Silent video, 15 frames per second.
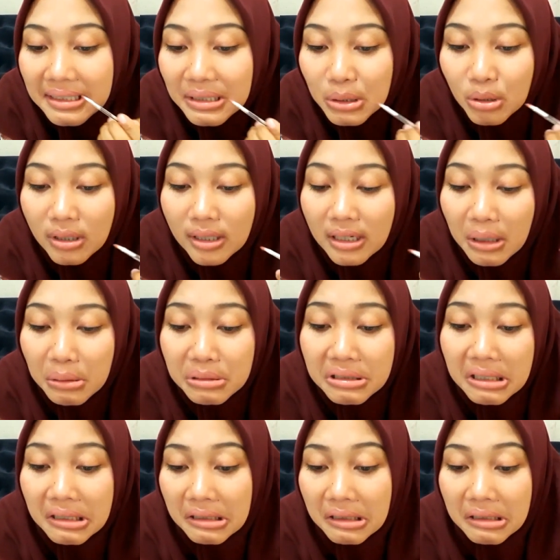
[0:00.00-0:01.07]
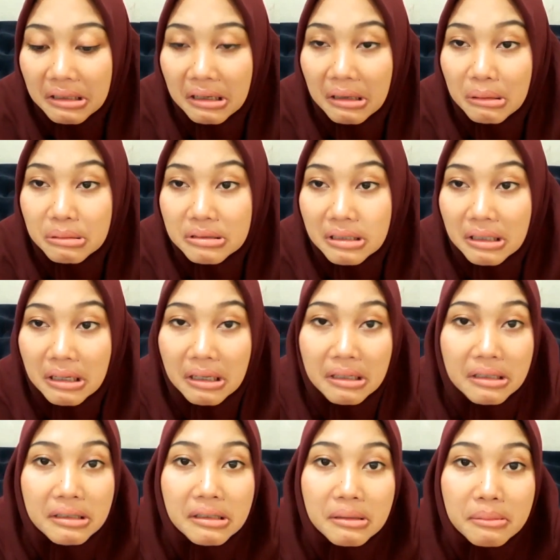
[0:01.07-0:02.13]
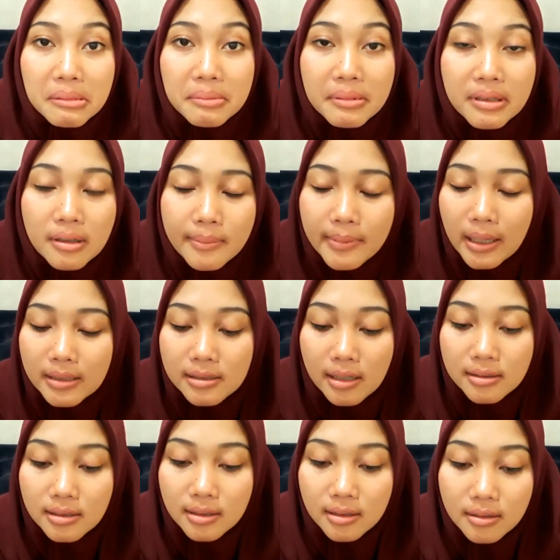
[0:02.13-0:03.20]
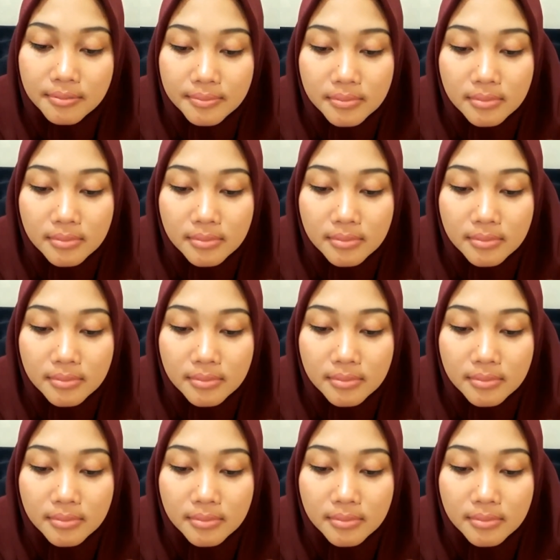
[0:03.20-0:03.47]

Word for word: itu kan harusnya ya nggak usah kayak gini begini biasa aja gini